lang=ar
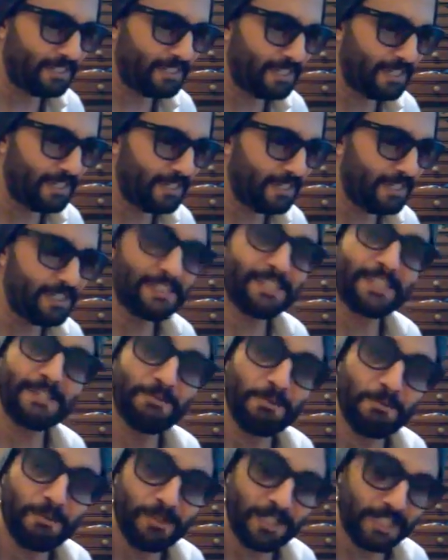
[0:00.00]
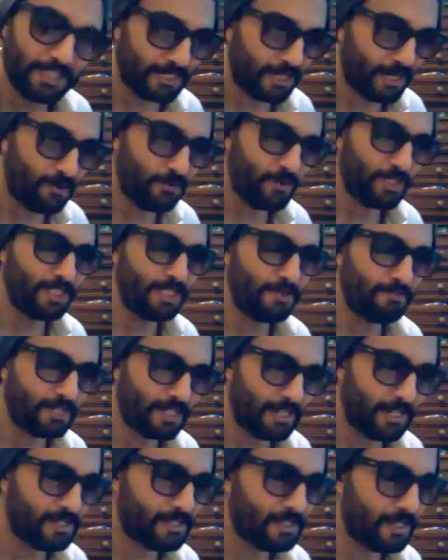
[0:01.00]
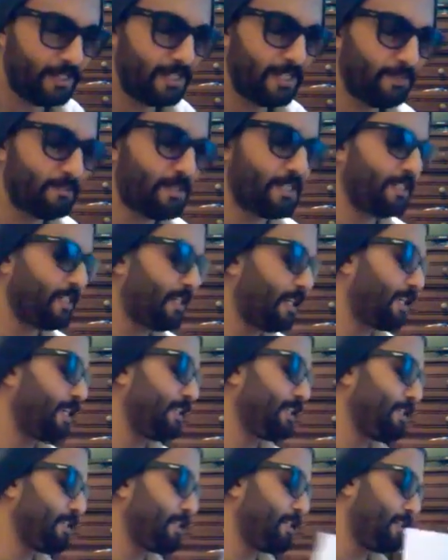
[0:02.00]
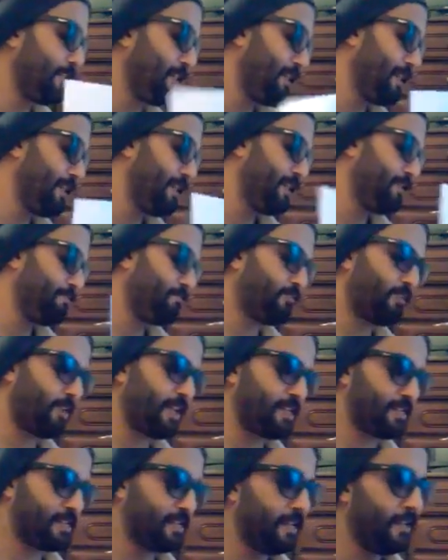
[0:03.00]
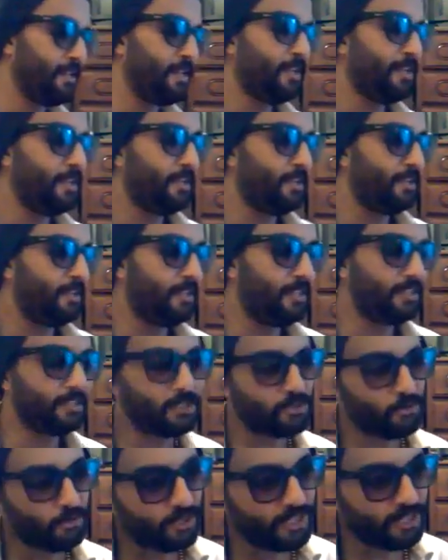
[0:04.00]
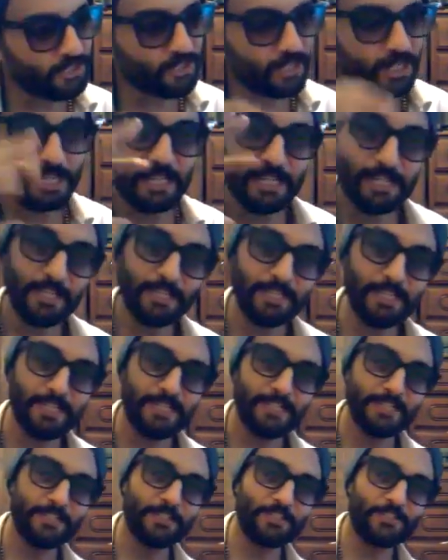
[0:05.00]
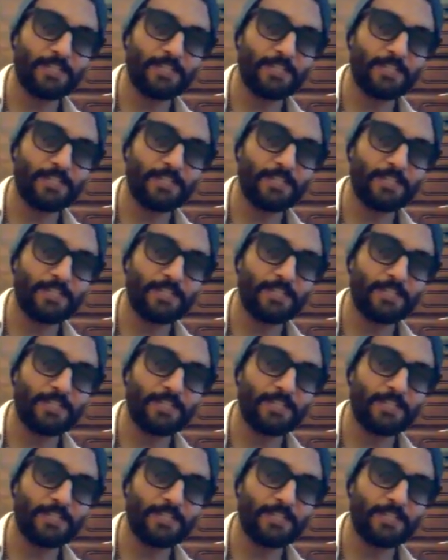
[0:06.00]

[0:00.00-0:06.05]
ديال سيمون قنيطره وعندنا من كازا الهام ديال الخليجه بفرنسا عزلت اغنيه شرقيه ديالنا ديال